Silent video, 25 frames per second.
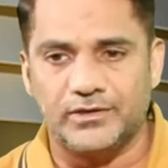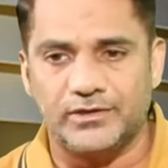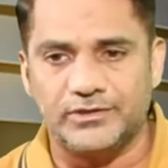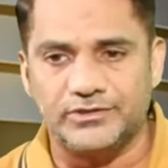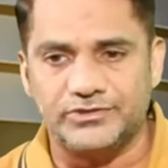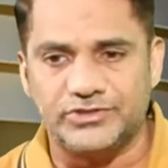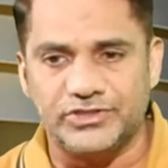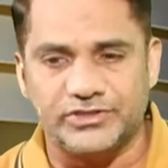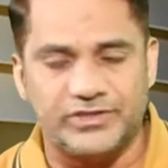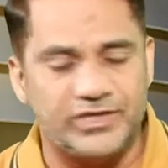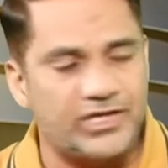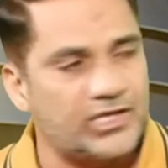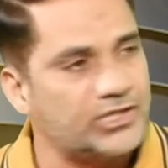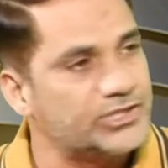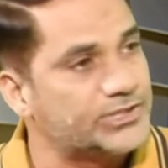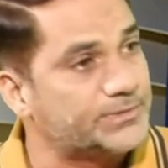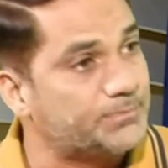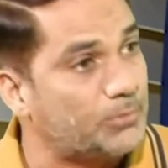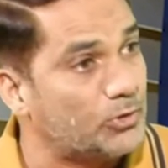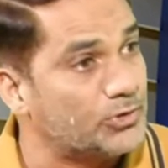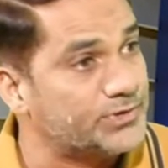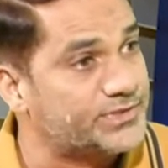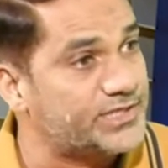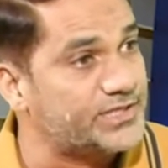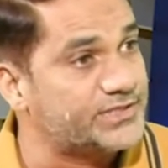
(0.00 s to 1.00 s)
जितने
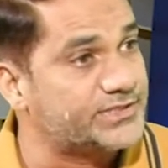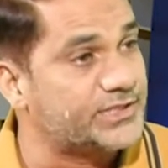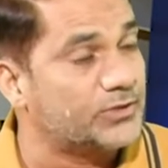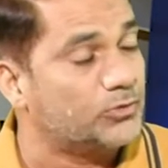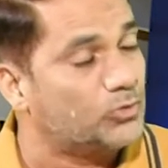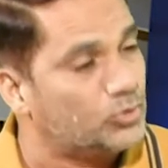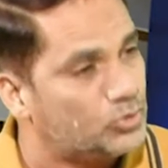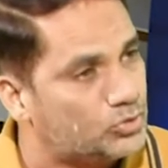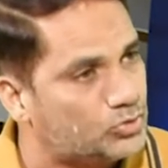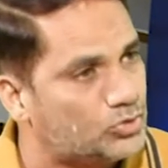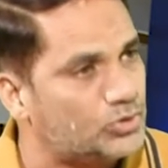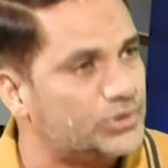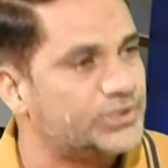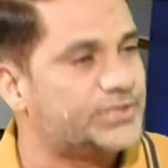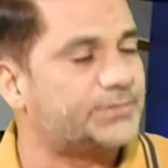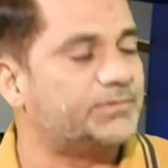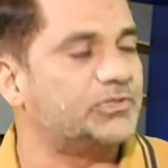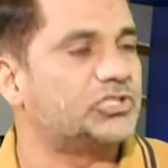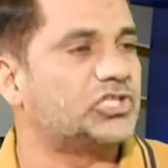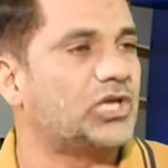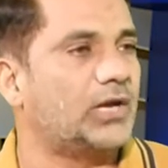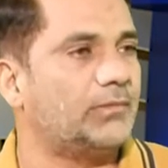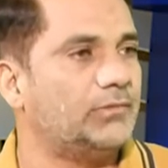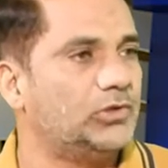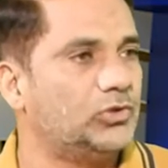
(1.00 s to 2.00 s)
स्पॉन्सर्स हैं उनको इसमें
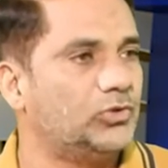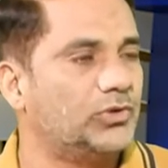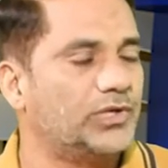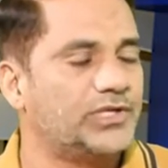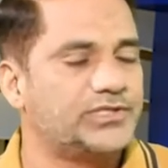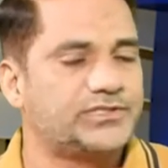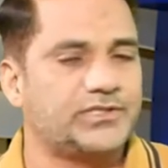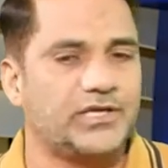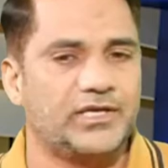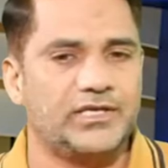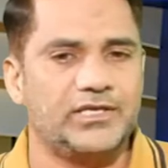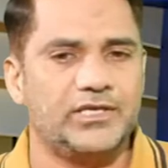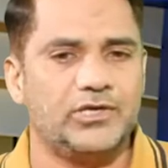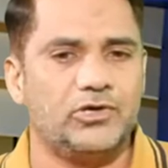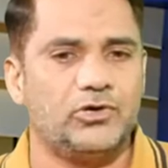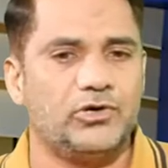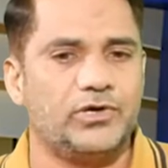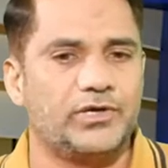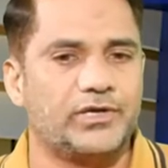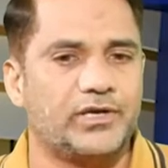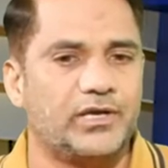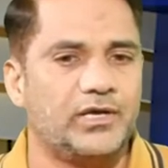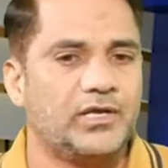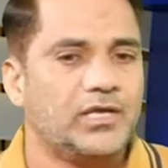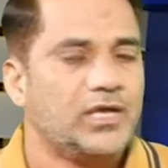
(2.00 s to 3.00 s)
शामिल होना चाहिए
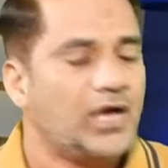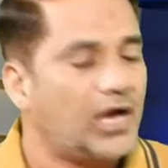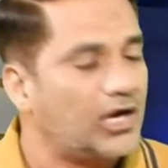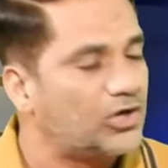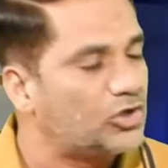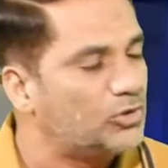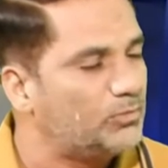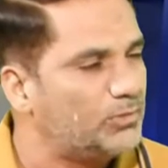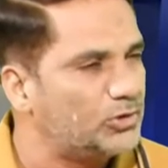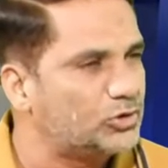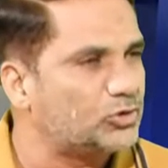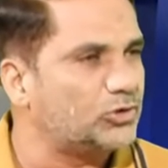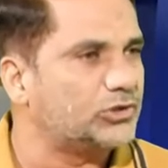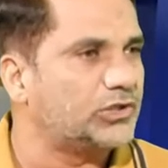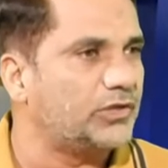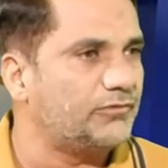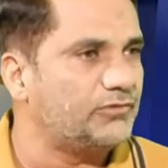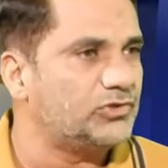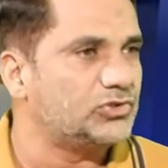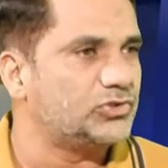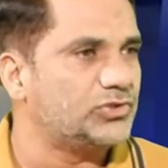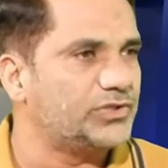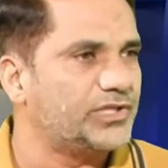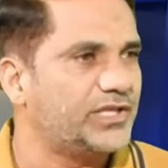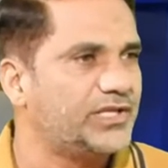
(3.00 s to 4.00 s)
और हुकूमत को
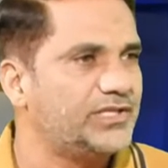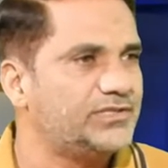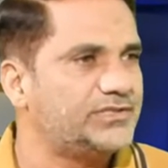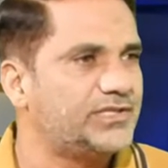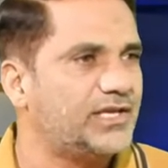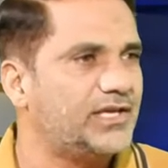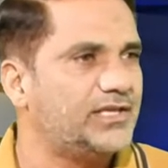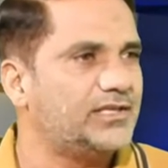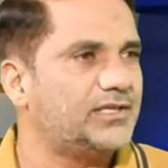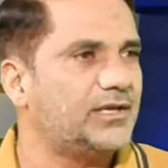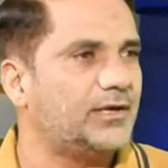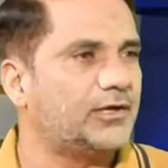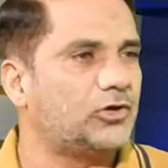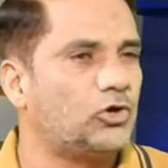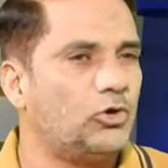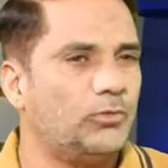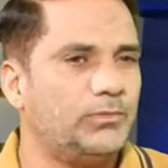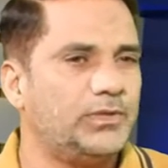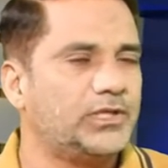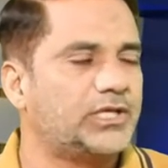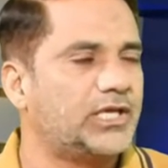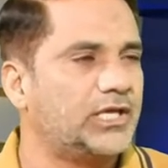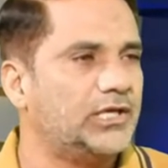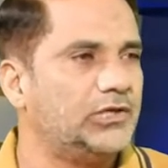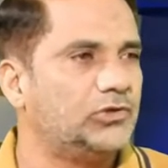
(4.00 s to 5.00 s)
तवज्जो देनी चाहिए कि
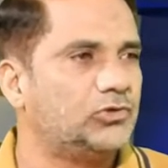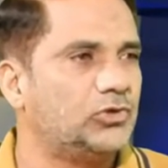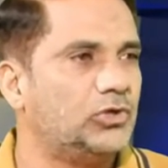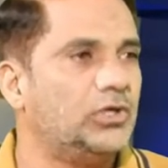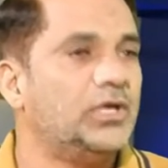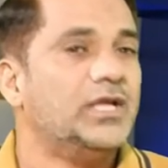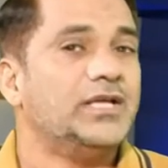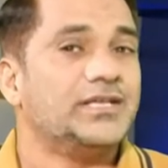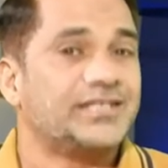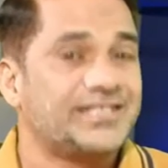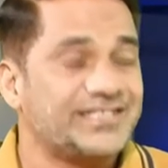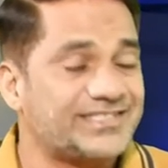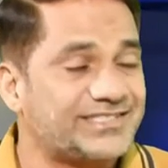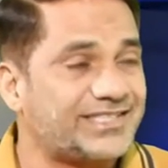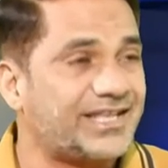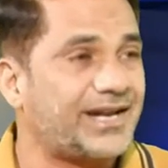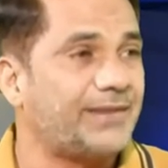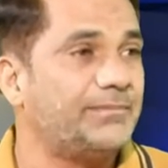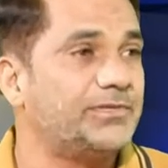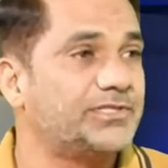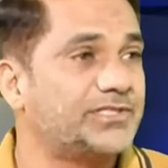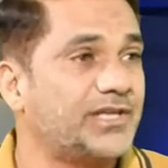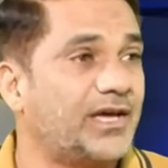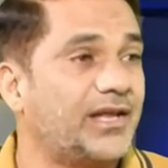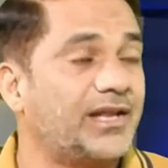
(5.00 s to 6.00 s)
कौमी खेल को किस तरह
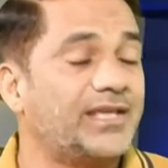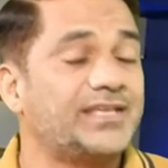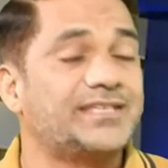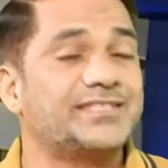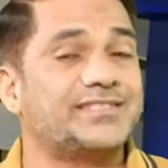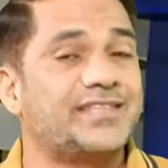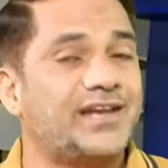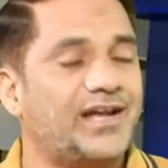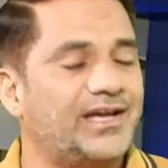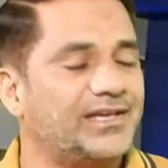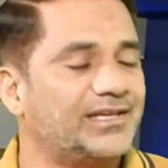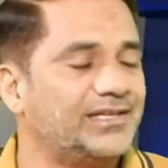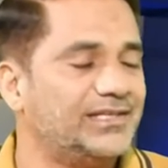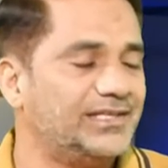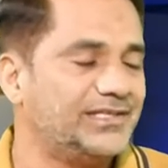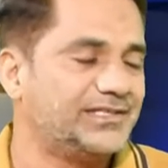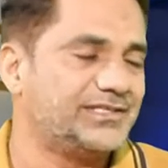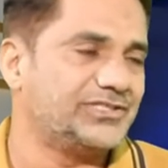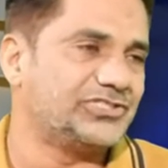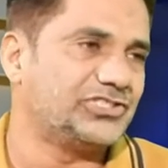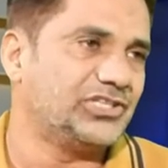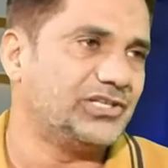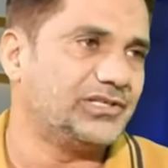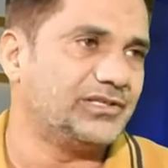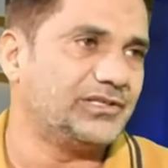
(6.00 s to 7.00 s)
बचाना है किस तरह आगे
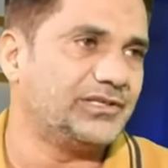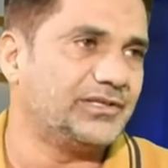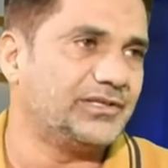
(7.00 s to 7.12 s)
लेके चलना बिल्कुल